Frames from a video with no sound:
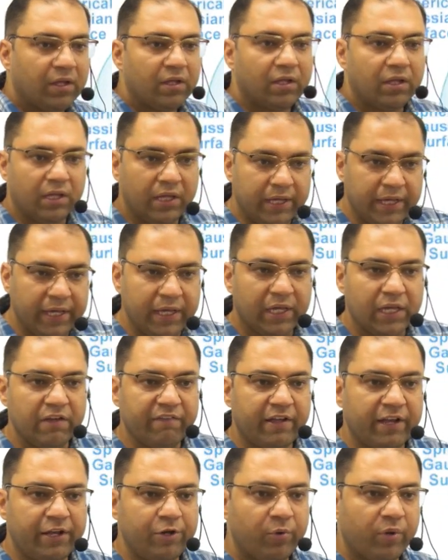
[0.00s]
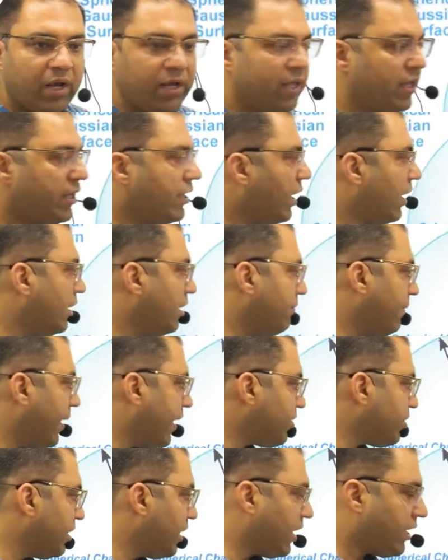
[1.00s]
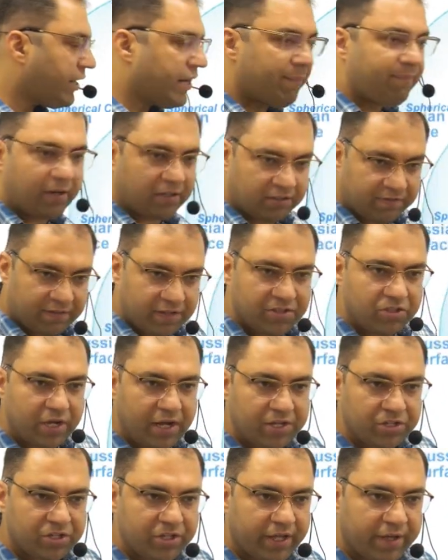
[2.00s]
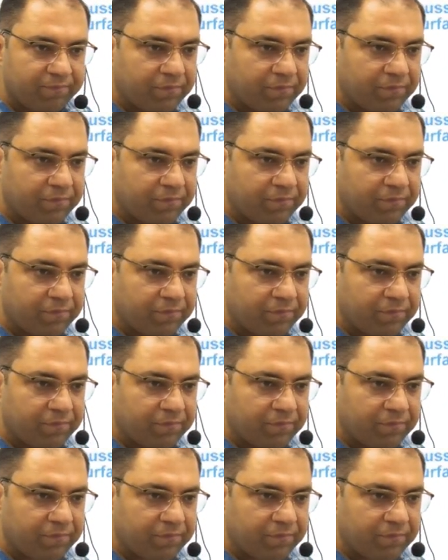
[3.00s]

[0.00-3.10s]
ई e की वैल्यू के लिए यहाँ इमेजिन करना है प्लस वन चार्ज है